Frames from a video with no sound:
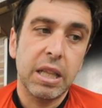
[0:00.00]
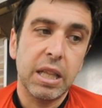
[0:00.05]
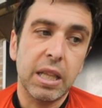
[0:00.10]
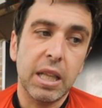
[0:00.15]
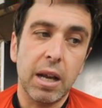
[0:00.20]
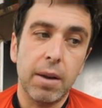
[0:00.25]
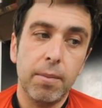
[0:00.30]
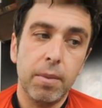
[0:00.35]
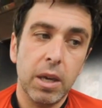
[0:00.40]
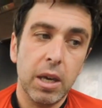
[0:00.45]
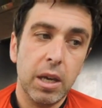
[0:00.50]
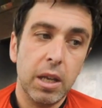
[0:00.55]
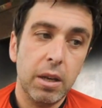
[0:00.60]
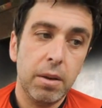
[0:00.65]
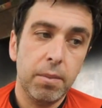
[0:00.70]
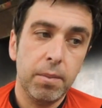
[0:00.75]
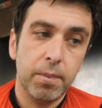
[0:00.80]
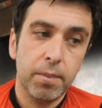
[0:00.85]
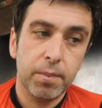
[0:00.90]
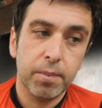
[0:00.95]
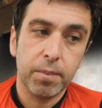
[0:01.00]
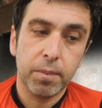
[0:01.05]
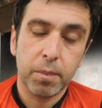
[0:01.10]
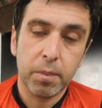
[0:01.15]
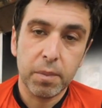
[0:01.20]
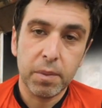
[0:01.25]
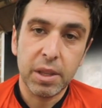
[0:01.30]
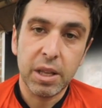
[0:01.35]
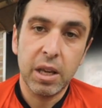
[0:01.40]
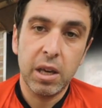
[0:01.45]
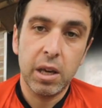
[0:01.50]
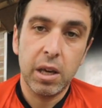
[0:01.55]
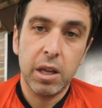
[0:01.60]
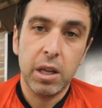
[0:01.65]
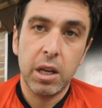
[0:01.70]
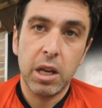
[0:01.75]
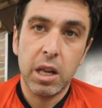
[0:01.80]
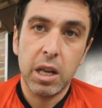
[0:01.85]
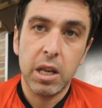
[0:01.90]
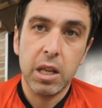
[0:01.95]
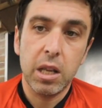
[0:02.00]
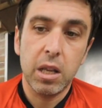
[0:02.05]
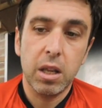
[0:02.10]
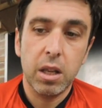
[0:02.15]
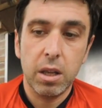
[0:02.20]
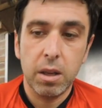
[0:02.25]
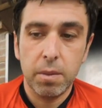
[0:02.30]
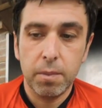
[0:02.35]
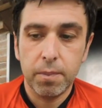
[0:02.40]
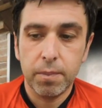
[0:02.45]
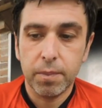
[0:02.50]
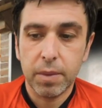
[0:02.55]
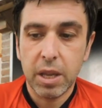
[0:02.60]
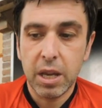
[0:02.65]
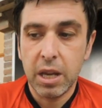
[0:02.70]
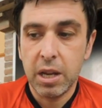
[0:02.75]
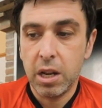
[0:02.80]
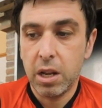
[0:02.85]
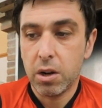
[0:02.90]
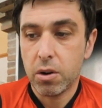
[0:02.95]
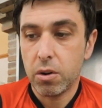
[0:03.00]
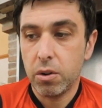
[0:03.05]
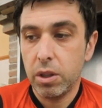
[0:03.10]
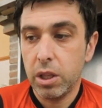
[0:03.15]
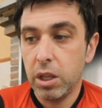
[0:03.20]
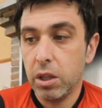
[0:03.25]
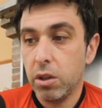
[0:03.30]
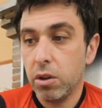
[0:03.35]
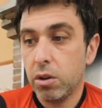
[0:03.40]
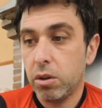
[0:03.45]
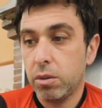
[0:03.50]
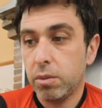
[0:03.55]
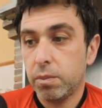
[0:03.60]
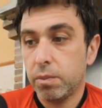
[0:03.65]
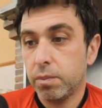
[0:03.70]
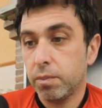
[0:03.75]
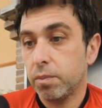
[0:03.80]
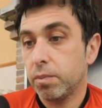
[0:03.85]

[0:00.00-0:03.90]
También en el, en el rodillo,